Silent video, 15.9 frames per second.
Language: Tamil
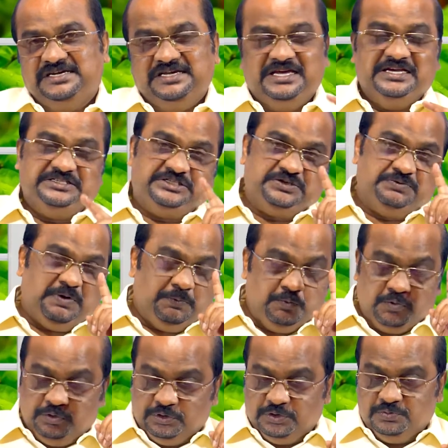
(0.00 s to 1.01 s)
இயேசுவை
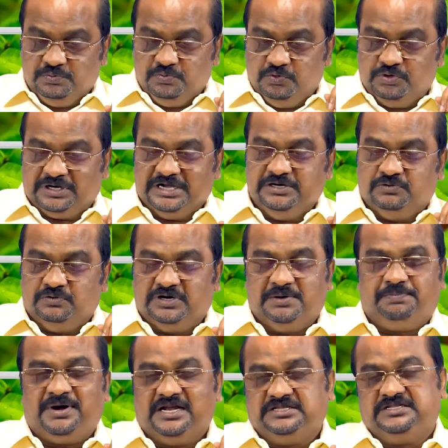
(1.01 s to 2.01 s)
ஒரு முறை கூட
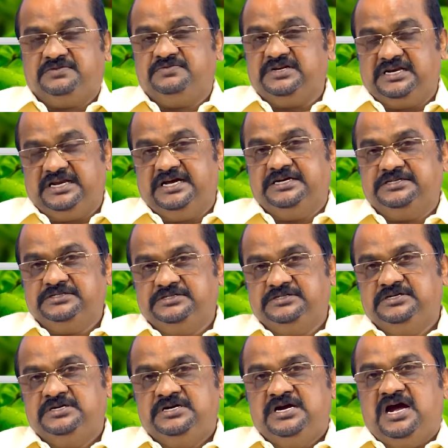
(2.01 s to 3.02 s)
பார்த்தவன் இல்லை
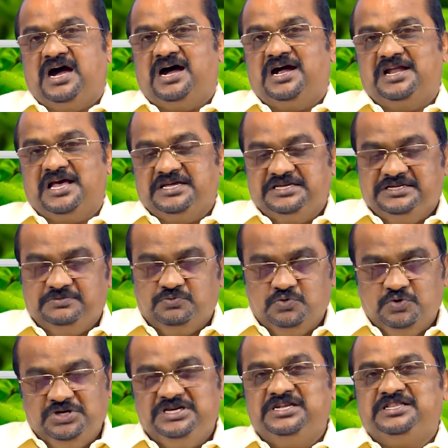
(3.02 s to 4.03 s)
ஆனால்
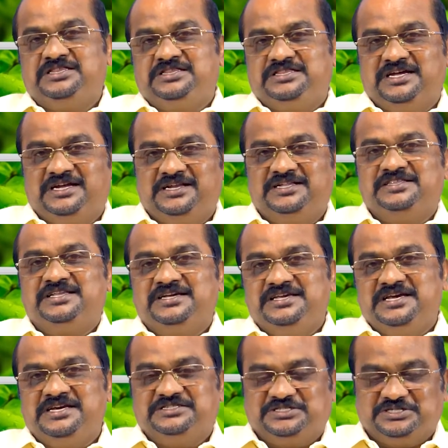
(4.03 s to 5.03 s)
உயிர் தெழுந்த
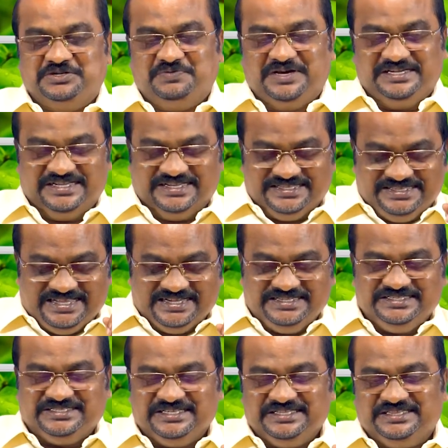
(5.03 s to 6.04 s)
இயேசுவை
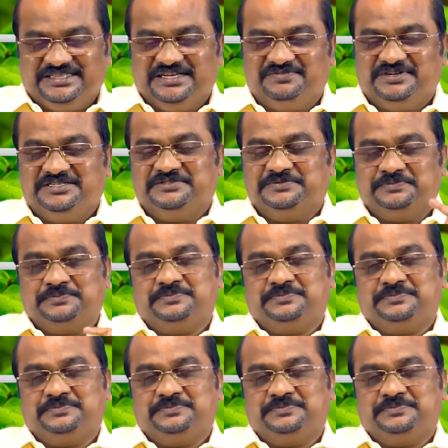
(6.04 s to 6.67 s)
தரிசித்தவன்